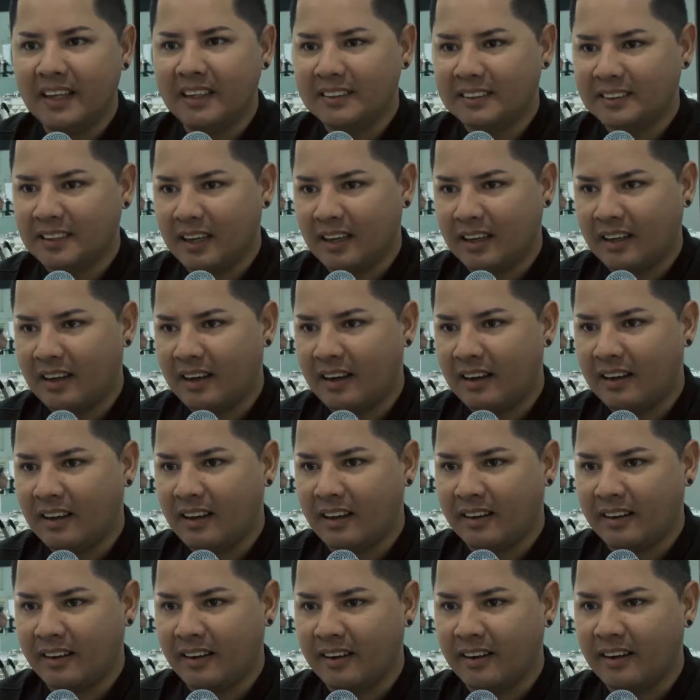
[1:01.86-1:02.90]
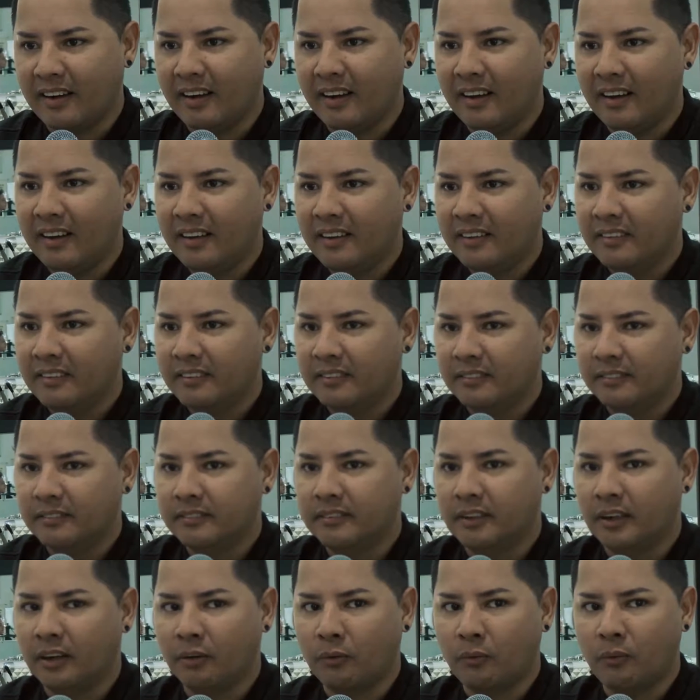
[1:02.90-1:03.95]
esta gran carrera
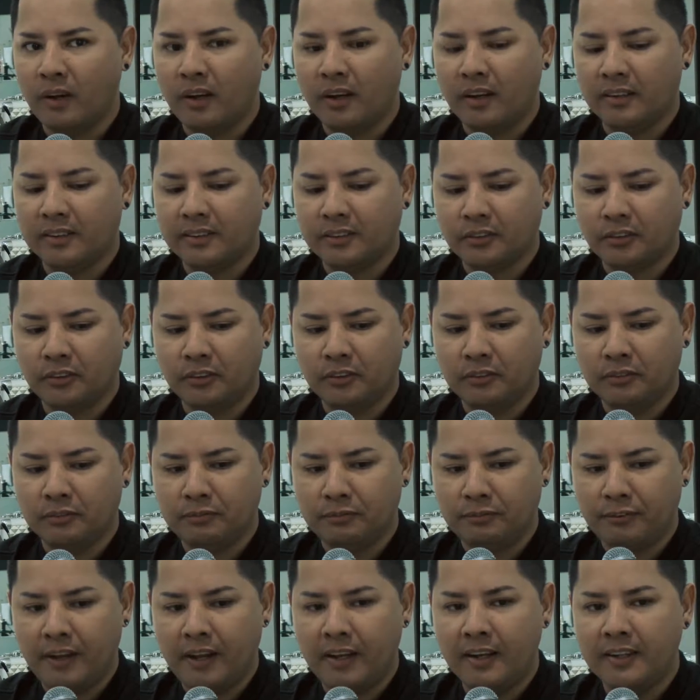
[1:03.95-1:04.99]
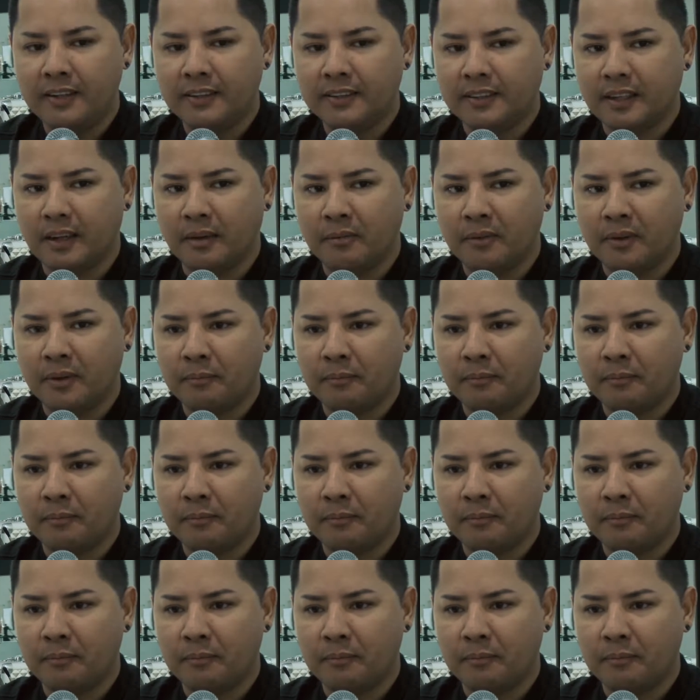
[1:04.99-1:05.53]
del cual estoy feliz de haber